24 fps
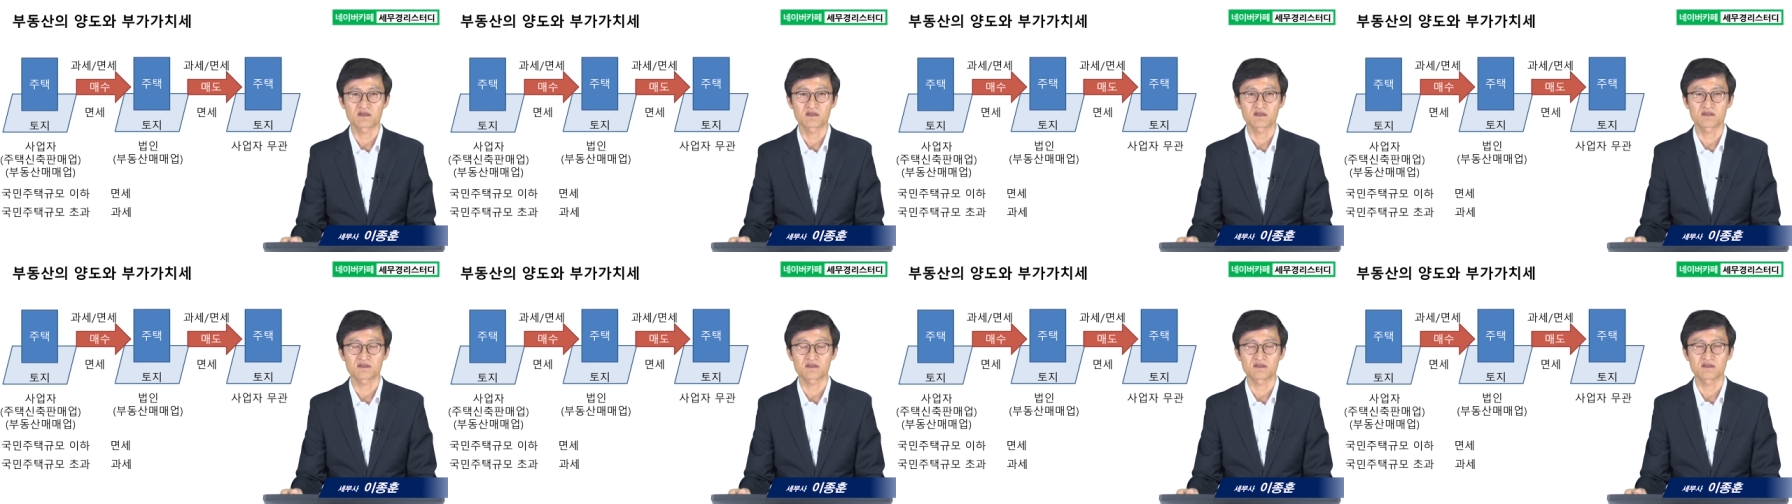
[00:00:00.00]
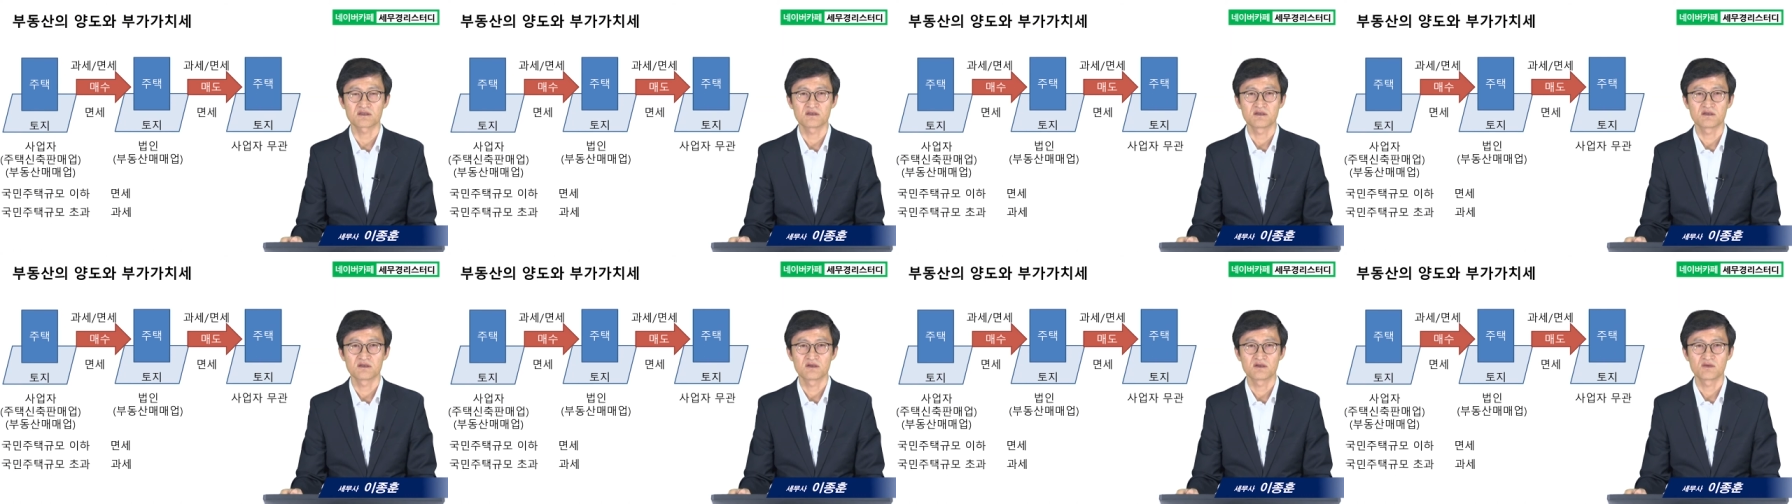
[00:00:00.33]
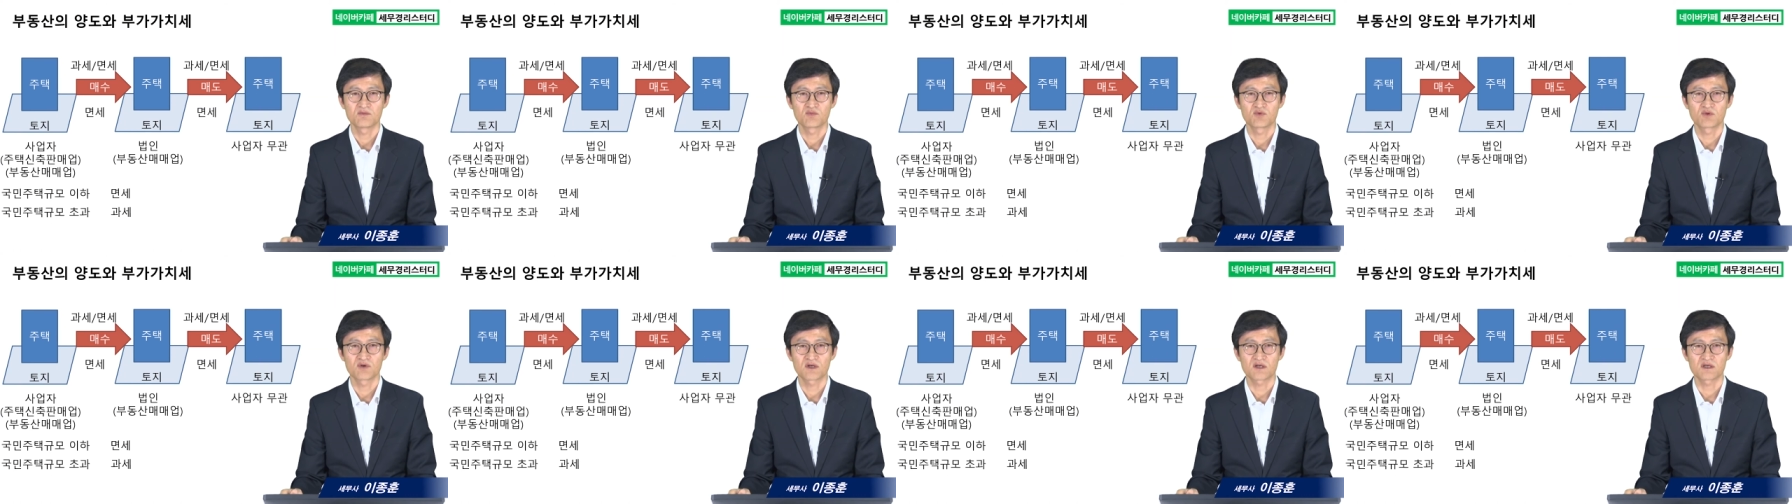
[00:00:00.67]
그래서
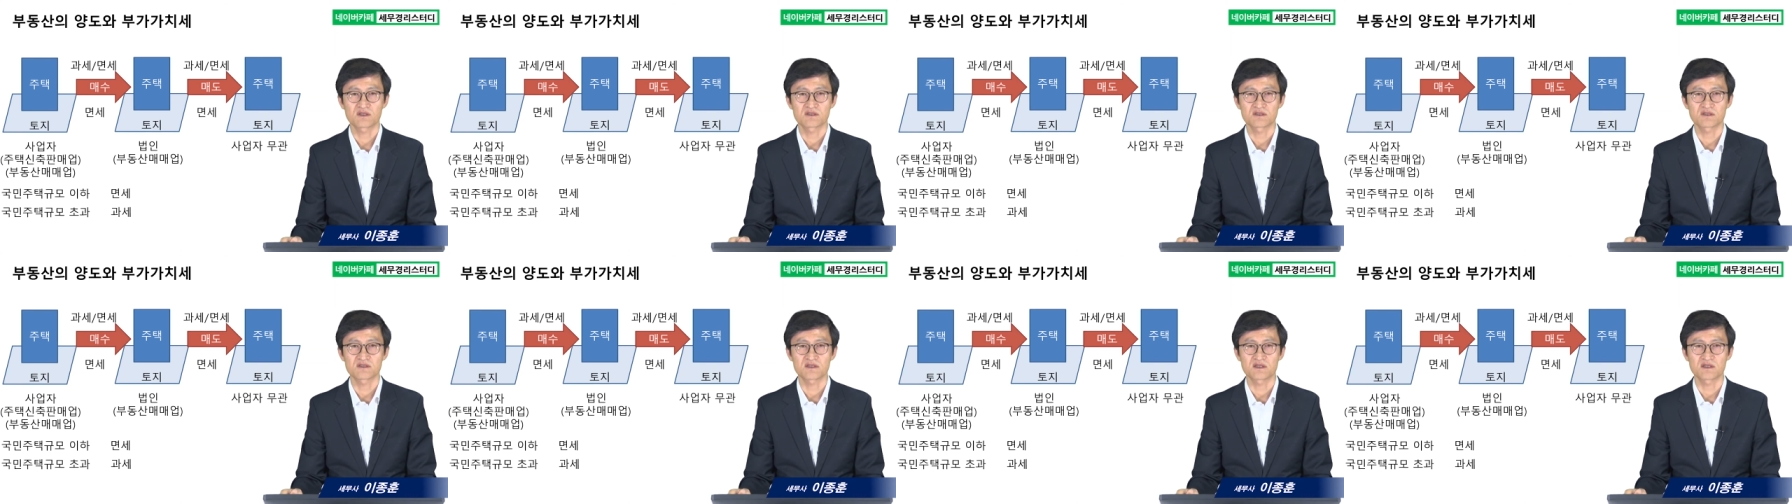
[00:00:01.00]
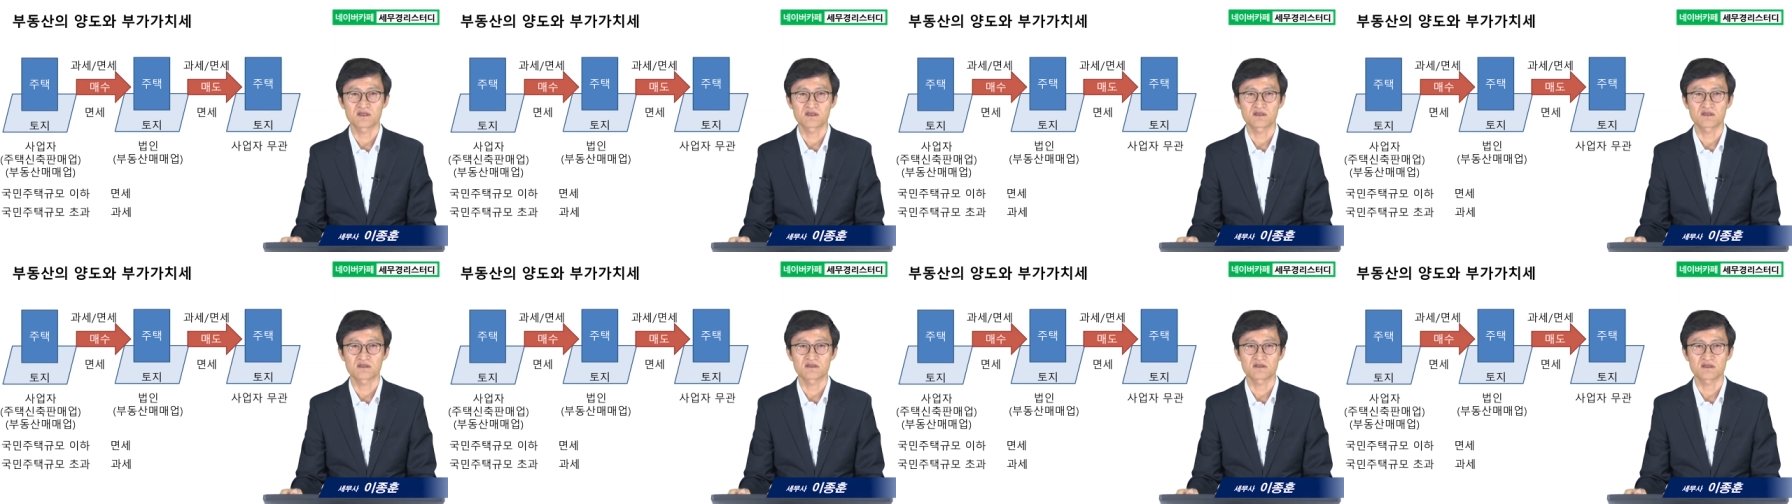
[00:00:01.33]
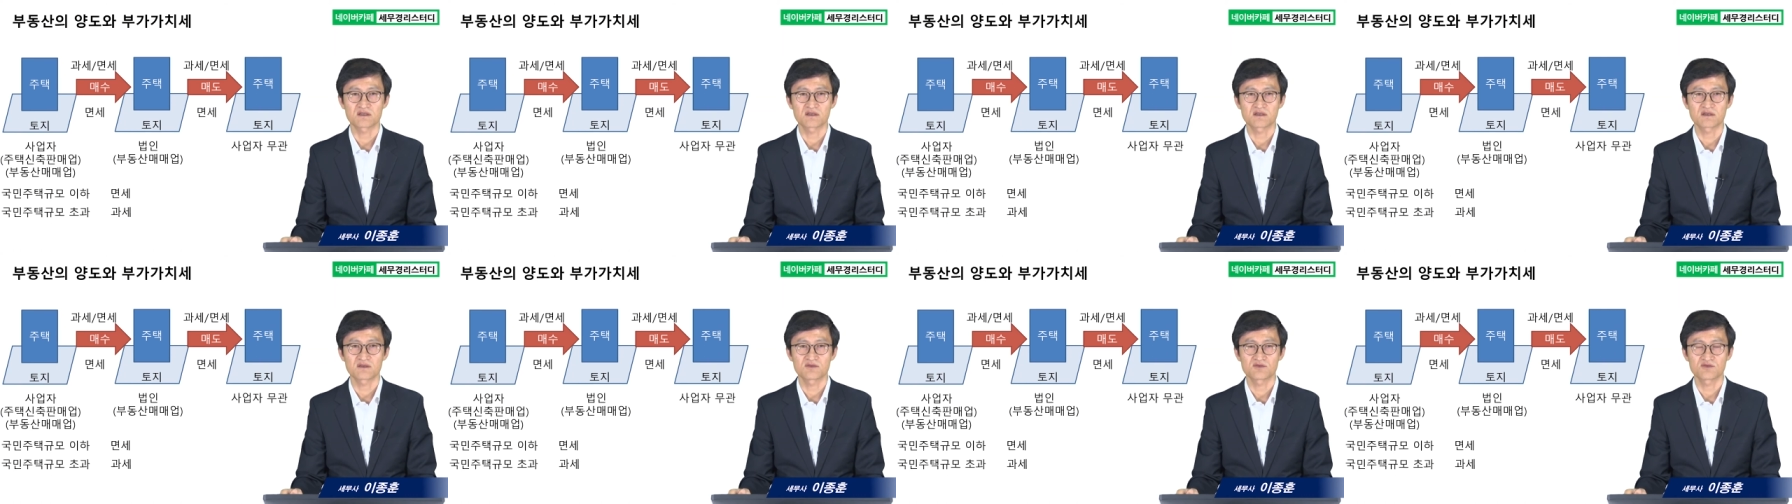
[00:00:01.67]
부가가치세
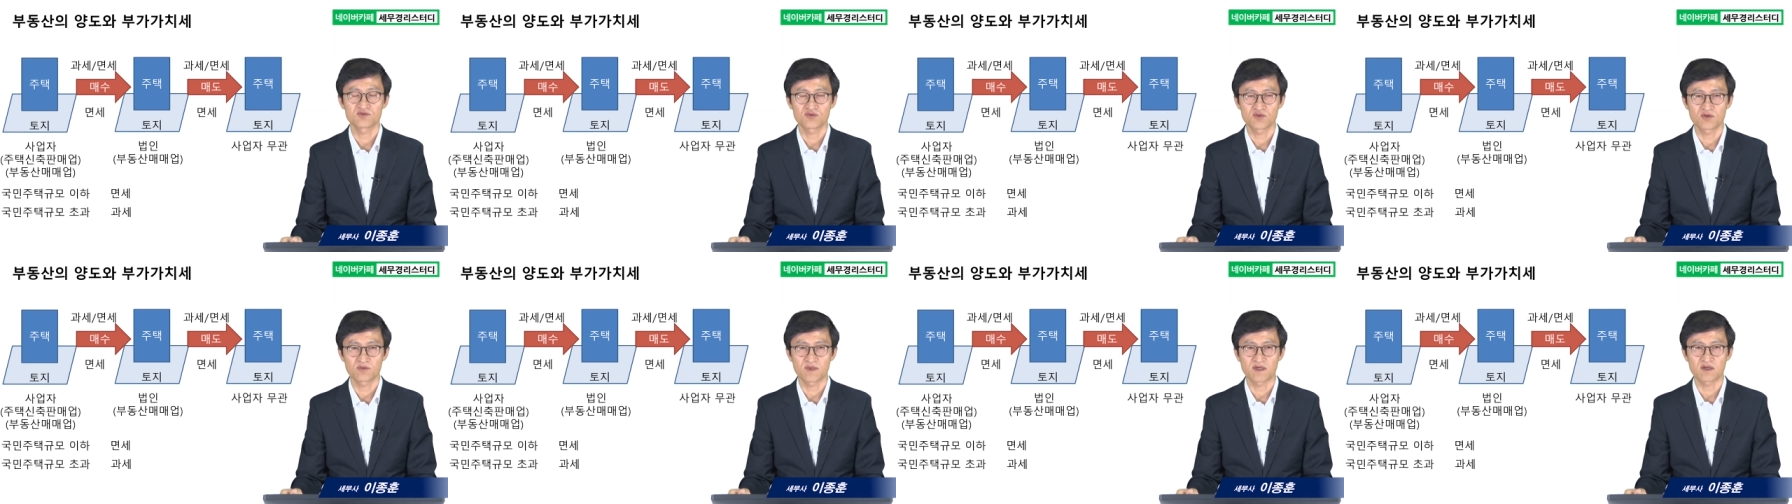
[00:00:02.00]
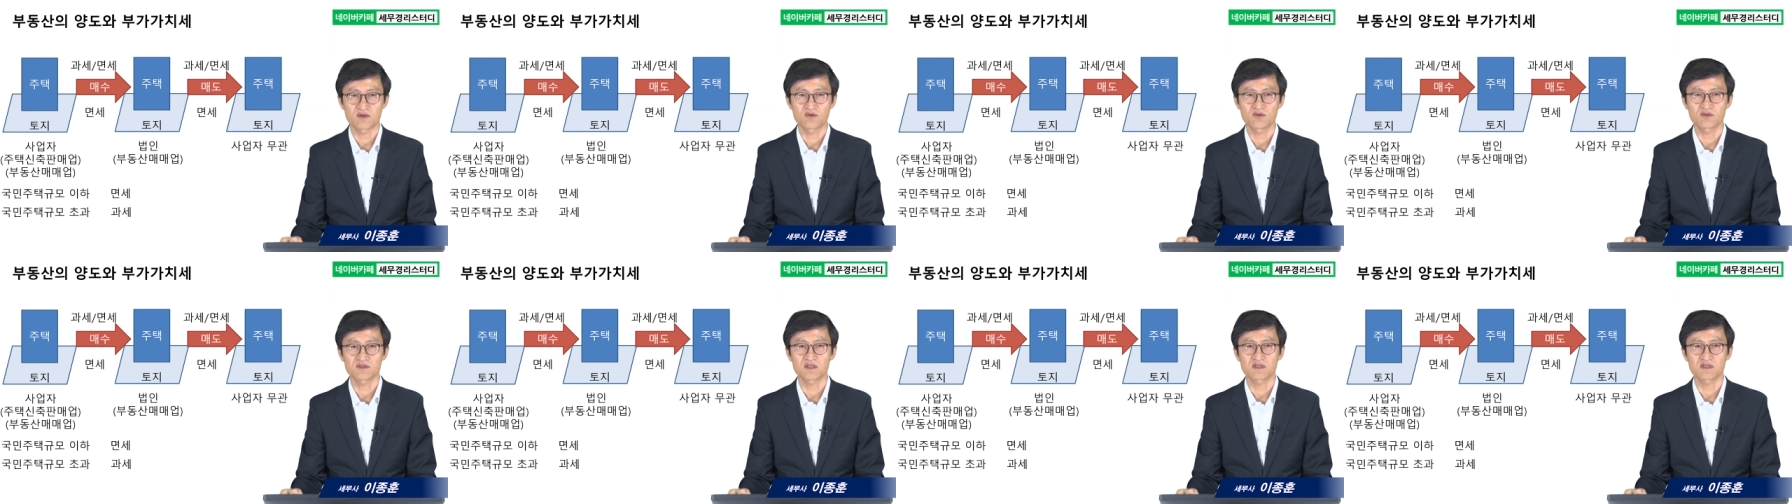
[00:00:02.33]
주고받고